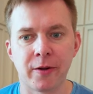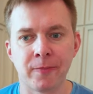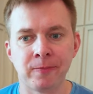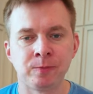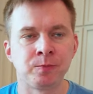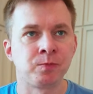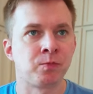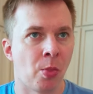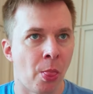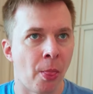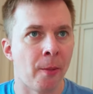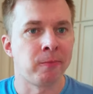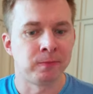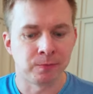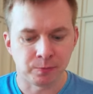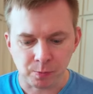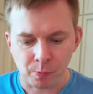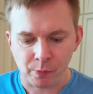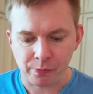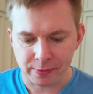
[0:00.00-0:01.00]
naprawdę w
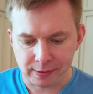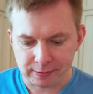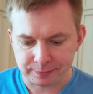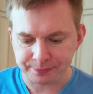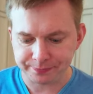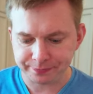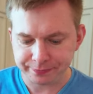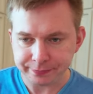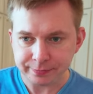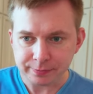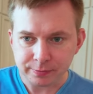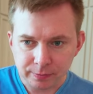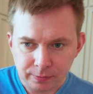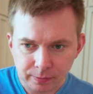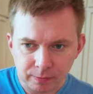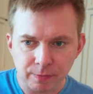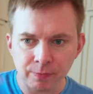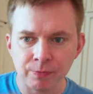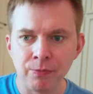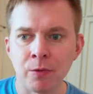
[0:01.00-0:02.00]
składnikach to jest tylko
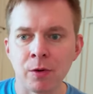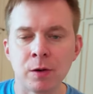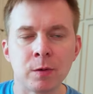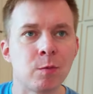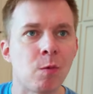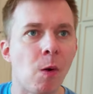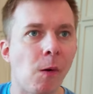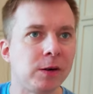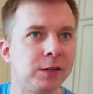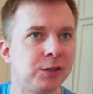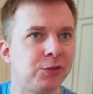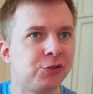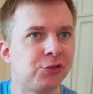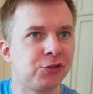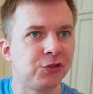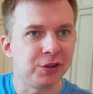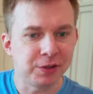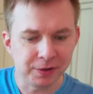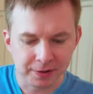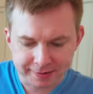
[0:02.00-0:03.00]
frankfurterki. I
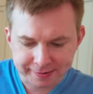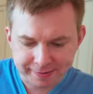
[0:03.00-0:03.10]
trzy